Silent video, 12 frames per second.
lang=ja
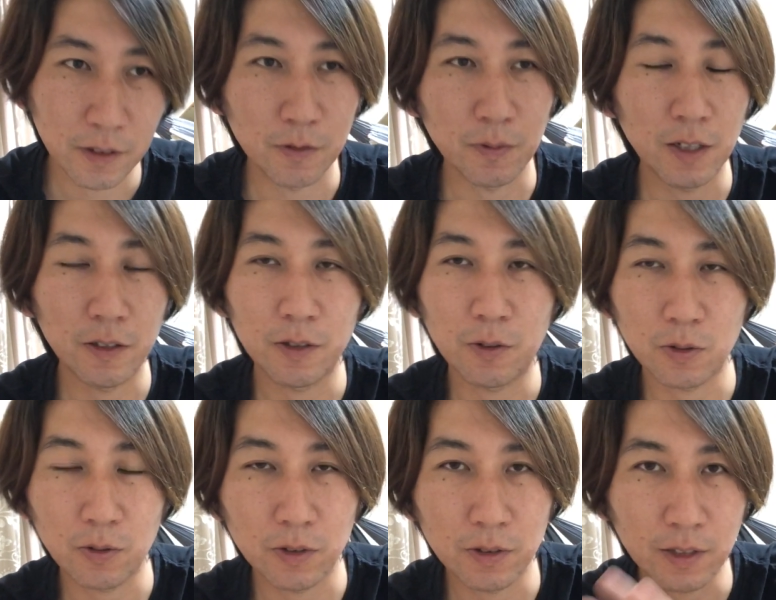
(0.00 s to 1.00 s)
悪いこ
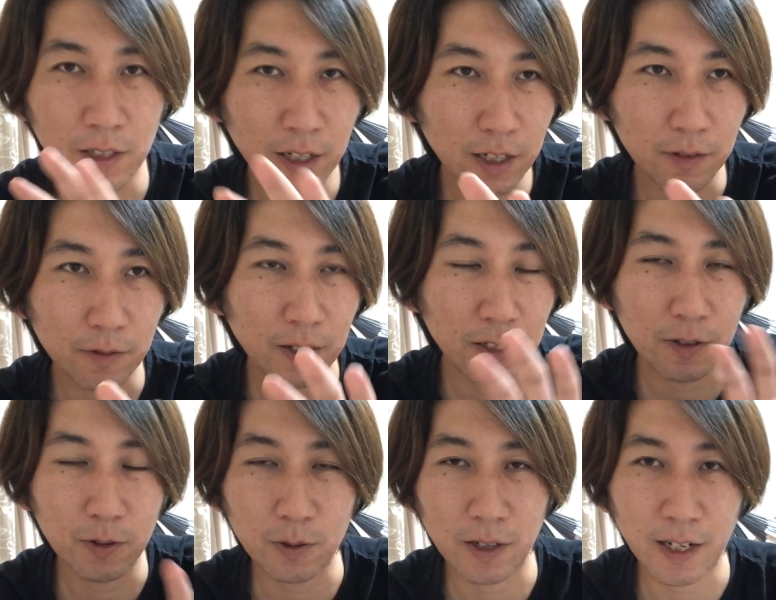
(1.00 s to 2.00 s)
とを言ったら悪い
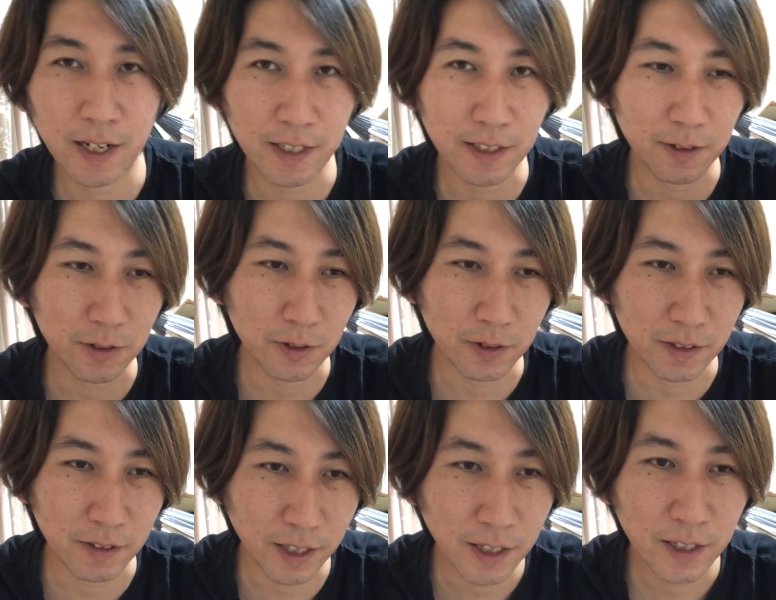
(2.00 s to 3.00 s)
ことが返ってくるよってい
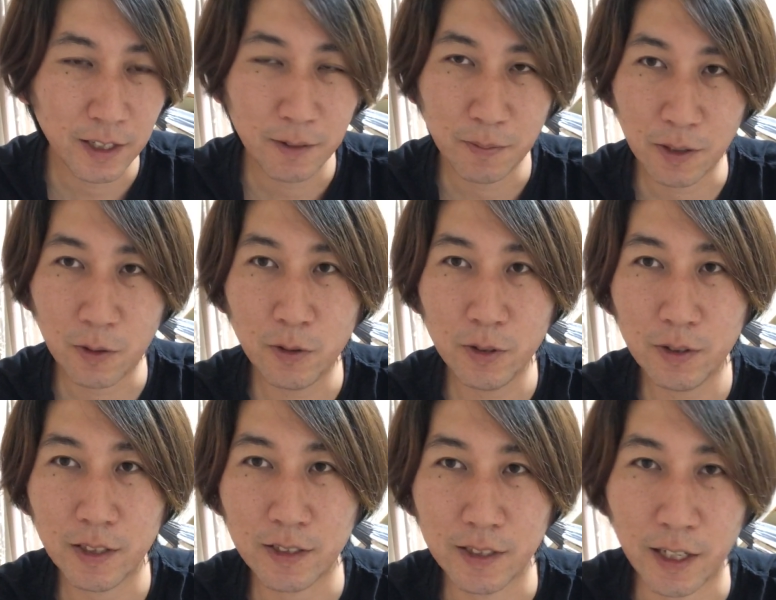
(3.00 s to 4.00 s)
うねまあこういう
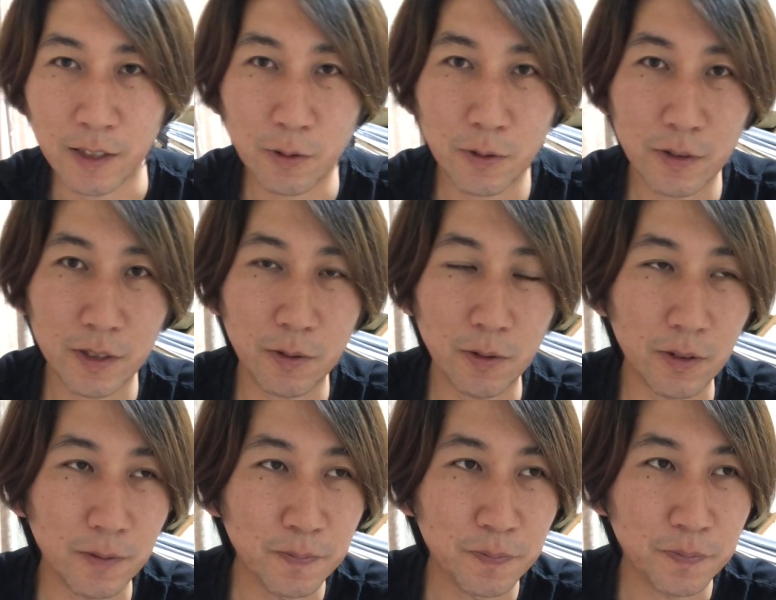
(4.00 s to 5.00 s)
ですねところに
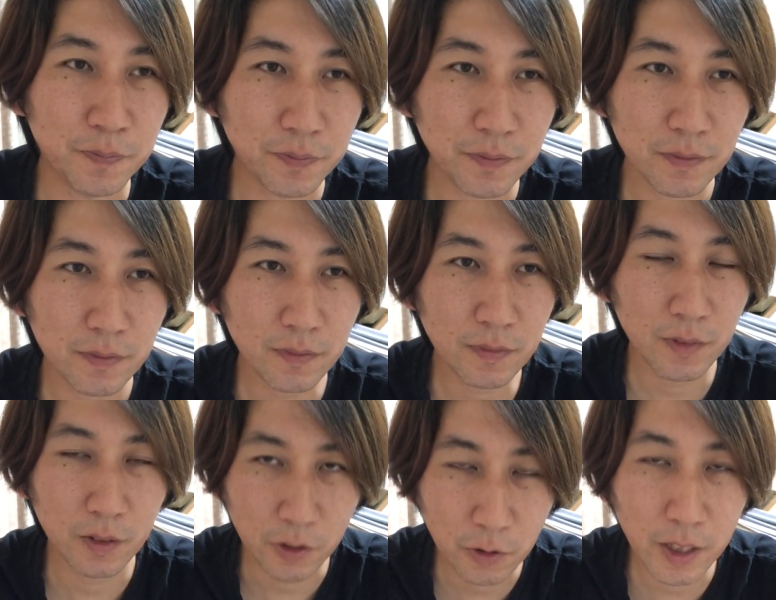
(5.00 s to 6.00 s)
こ
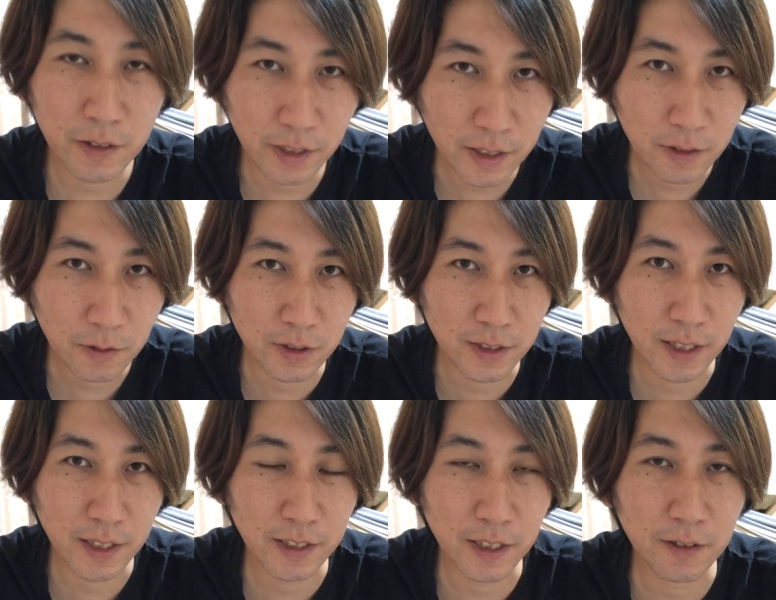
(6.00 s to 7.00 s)
うようやくねつな
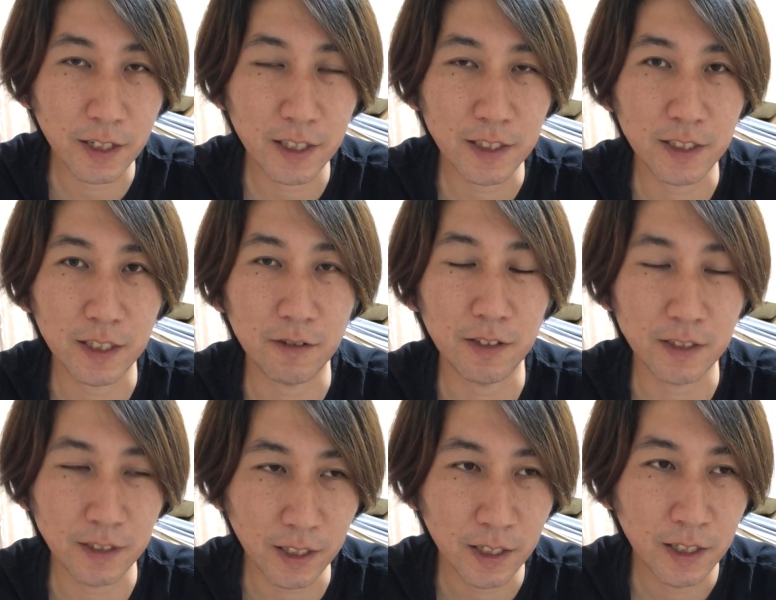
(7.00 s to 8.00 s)
がっていく話になるんで
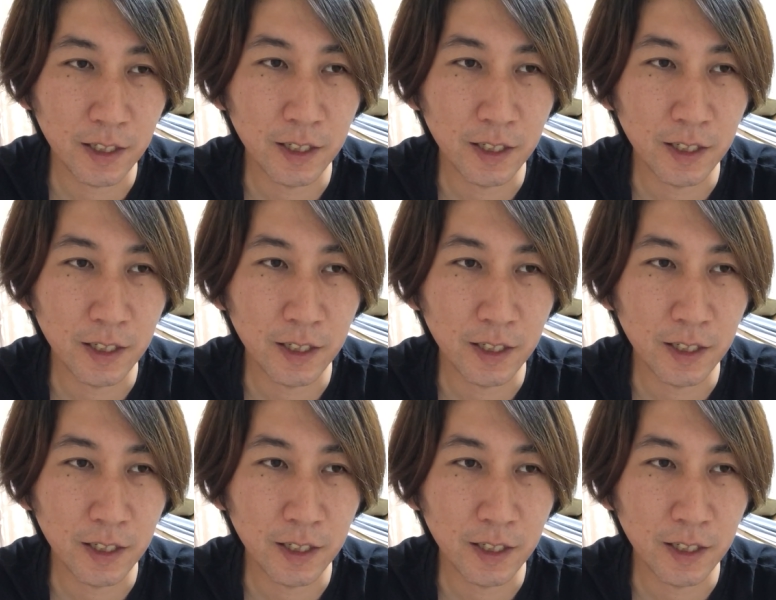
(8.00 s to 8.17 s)
すね。